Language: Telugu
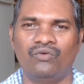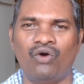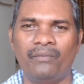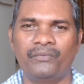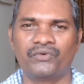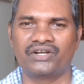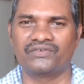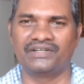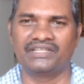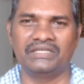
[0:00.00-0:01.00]
వాపు
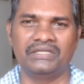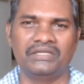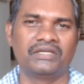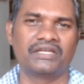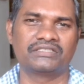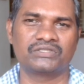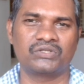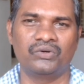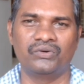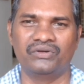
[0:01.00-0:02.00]
ఉన్నటువంటి ఈ
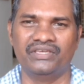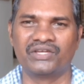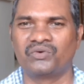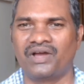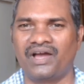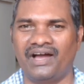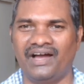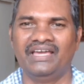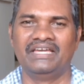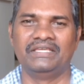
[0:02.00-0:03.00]
కేసెస్లో ఎక్కువగా
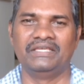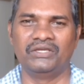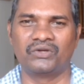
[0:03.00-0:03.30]
ఈ